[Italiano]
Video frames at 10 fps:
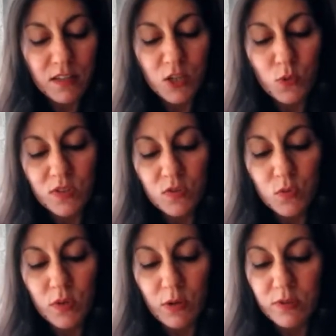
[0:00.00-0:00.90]
In
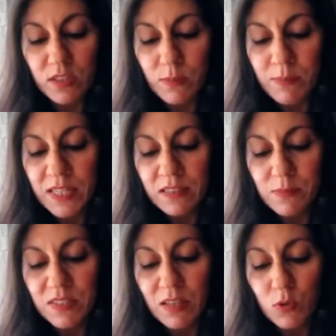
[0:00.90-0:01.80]
quest'ora ultimamente
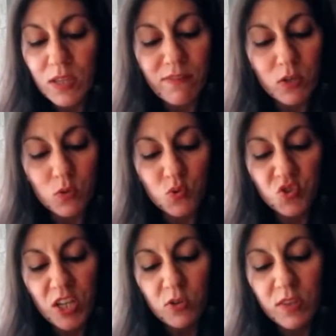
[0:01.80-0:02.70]
mi salutava con un
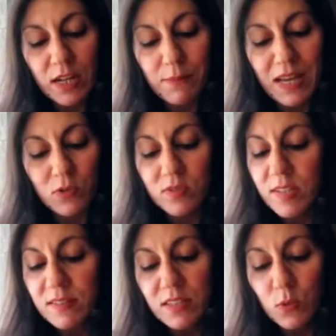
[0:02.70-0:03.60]
cenno della mano
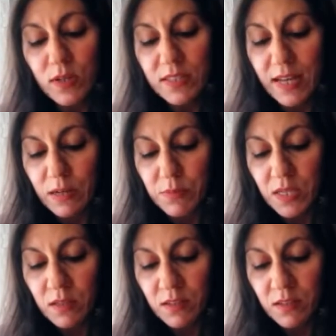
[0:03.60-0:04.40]
senza guardarmi.